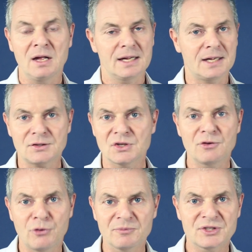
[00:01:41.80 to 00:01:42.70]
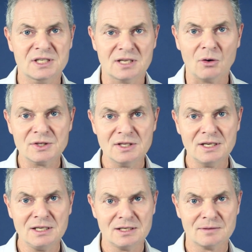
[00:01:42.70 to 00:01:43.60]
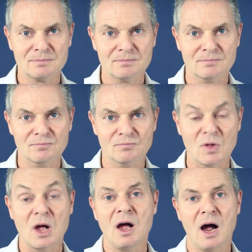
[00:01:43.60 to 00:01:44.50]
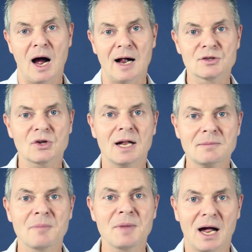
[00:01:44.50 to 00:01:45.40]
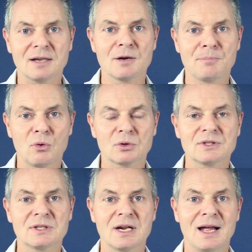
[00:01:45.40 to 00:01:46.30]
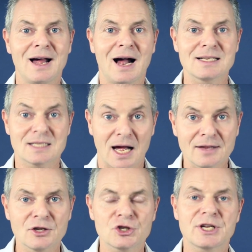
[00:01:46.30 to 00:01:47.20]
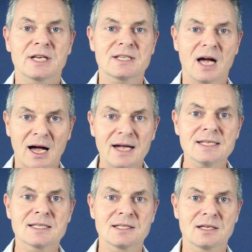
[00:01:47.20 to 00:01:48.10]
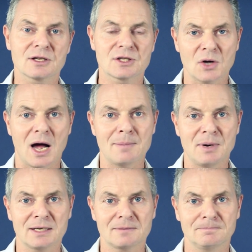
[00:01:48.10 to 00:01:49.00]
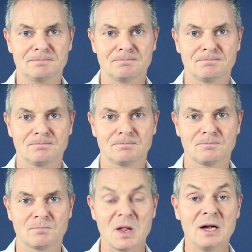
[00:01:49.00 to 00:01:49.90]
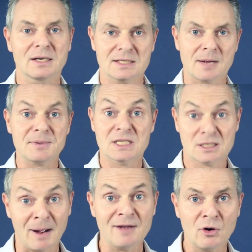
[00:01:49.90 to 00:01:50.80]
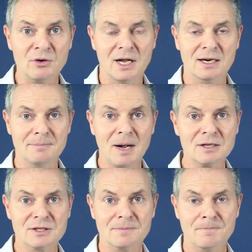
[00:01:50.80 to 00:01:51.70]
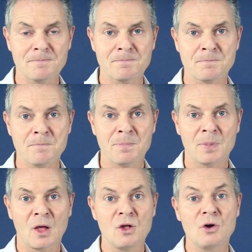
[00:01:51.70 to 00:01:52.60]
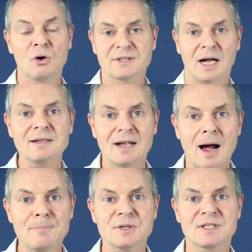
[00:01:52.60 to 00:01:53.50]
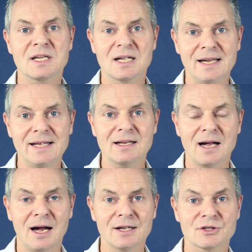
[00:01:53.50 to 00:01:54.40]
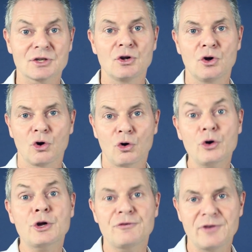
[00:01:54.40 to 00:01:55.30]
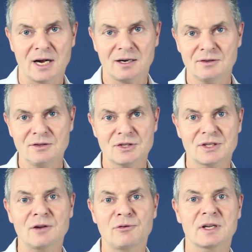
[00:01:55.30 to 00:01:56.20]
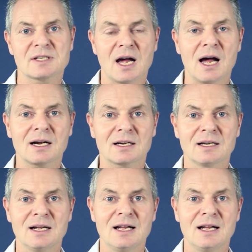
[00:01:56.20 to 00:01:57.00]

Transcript: Ich hatte die 50.000 nicht, also hat man mir angeboten, als angestellter Reisender zu arbeiten. Das habe ich zwei Wochen lang gemacht. Und dann gab es die Gelegenheit, rückwirkend den Vertrag